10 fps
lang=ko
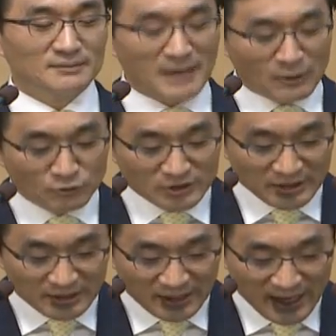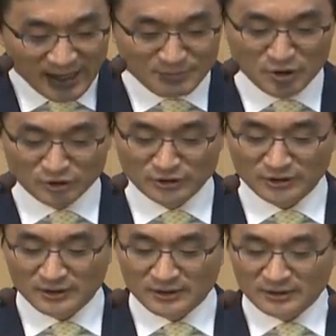바울의
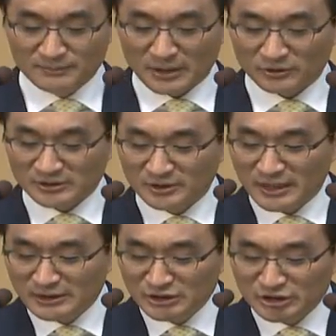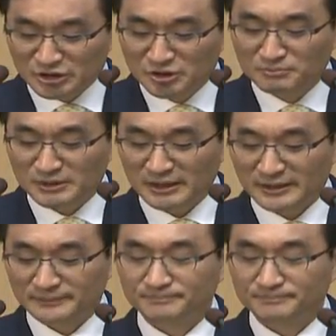해명은 바로 그러한 증거입니다.